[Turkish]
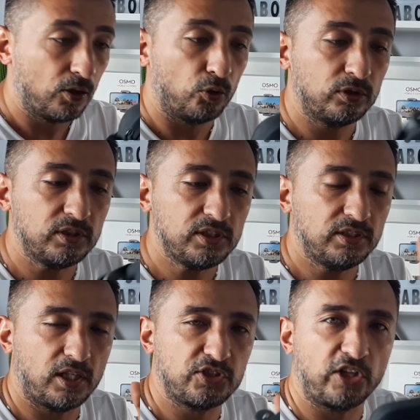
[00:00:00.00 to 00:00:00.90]
Onun
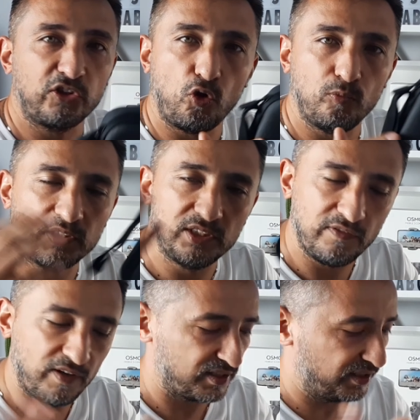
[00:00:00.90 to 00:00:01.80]
dışında çanta olmadığını
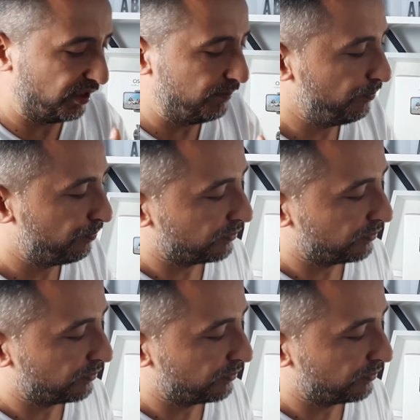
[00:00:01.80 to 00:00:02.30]
farz edelim.